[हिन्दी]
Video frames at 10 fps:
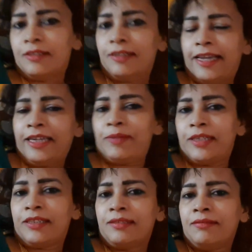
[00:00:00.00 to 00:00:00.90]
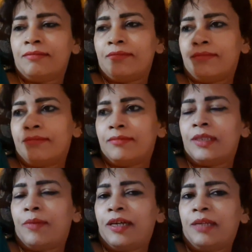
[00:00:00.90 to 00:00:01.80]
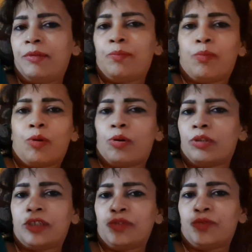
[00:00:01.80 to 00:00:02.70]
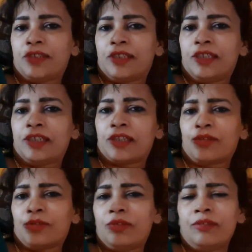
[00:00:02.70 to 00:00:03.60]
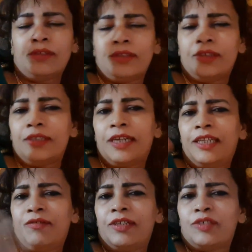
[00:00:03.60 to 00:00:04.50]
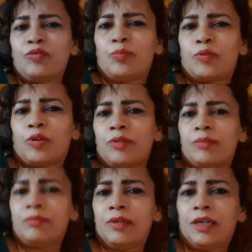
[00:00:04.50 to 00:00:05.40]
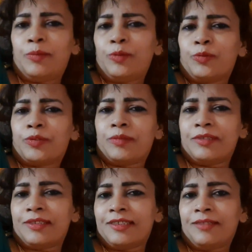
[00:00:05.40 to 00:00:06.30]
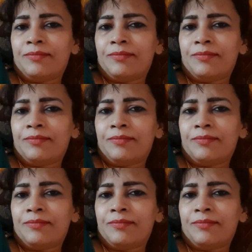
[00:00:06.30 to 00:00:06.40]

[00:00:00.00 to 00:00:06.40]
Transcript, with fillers: लाइक बटन दबाने में बहुत कंजूसगिरी करते हो एनी वेज नो प्रॉब्लम आप लोगों की मर्ज़ी